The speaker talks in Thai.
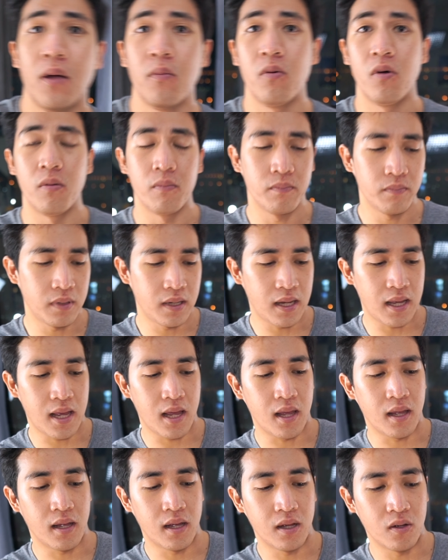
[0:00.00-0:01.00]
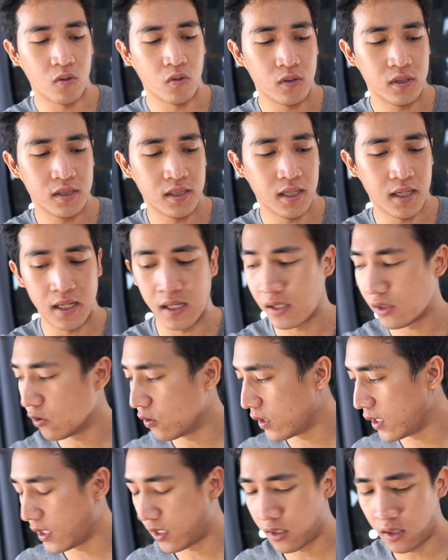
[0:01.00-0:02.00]
ครับผมอ่าโอเค
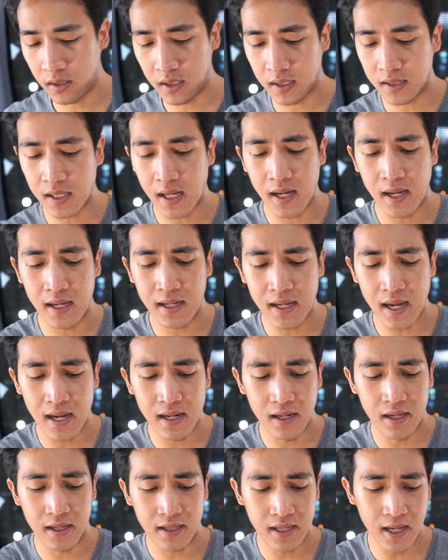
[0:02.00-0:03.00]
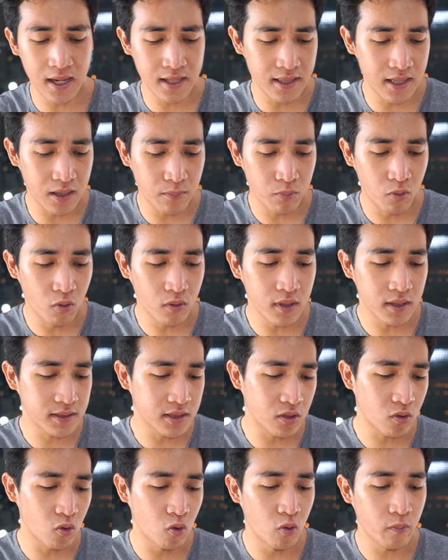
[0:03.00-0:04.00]
ตัวนี้ก็ติดตั้งง่ายๆเลยแค่ยิงพุกกับ
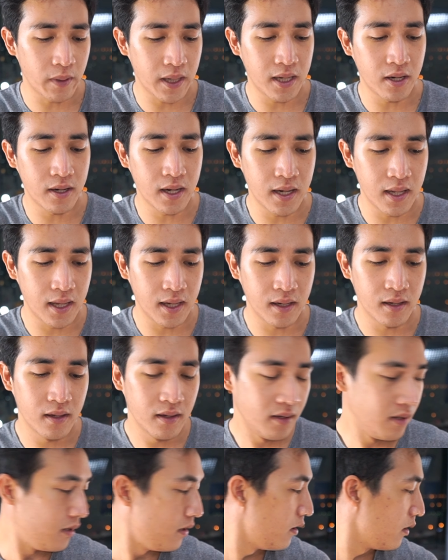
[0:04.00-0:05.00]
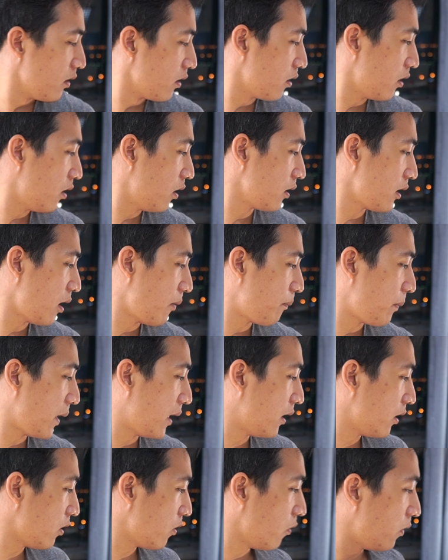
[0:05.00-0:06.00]
สกรูไปเท่านั้นเองก็จะ
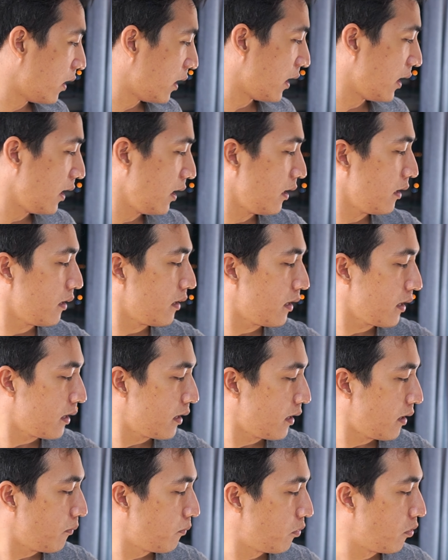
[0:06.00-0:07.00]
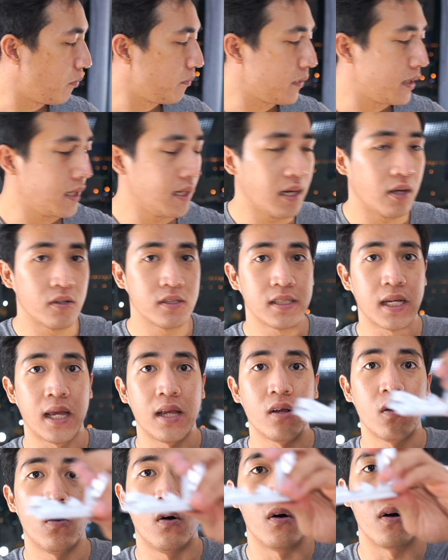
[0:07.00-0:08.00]
เป็นตัวนี้นะครับผมที่เราใช้
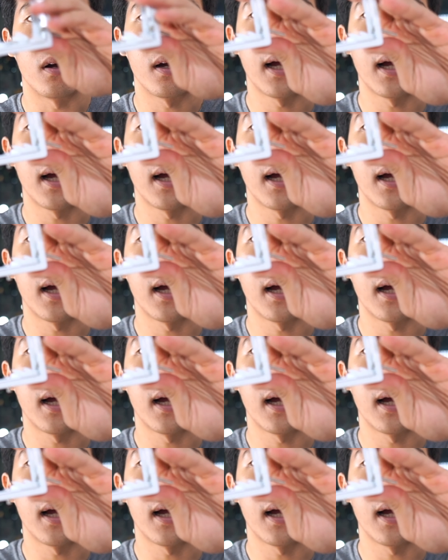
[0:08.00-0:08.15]
ของ